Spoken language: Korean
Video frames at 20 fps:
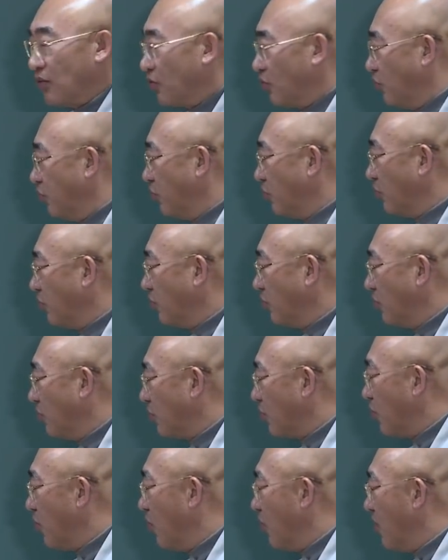9,
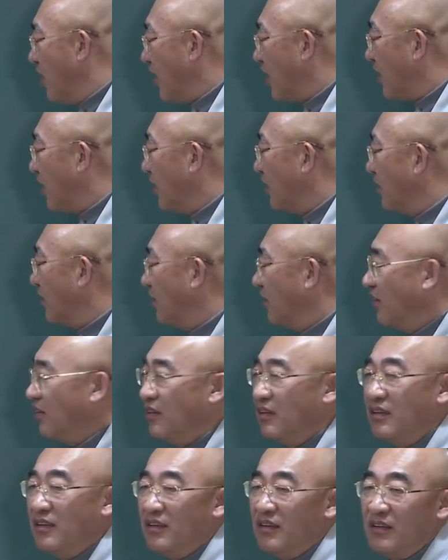0 1은
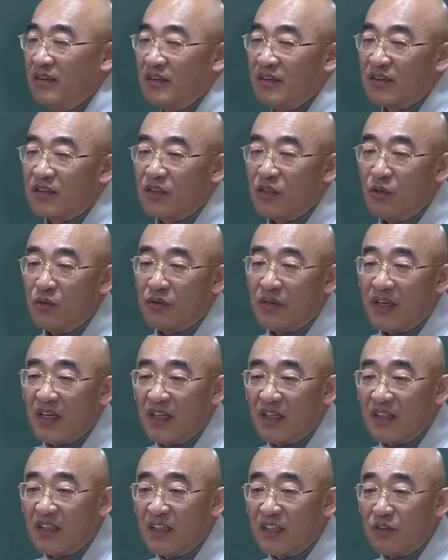
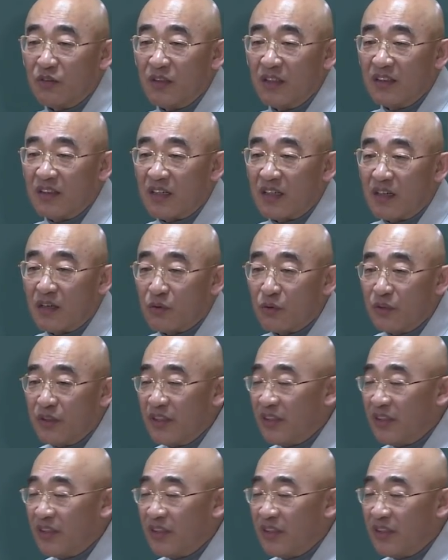겨울에 해당이 된다라고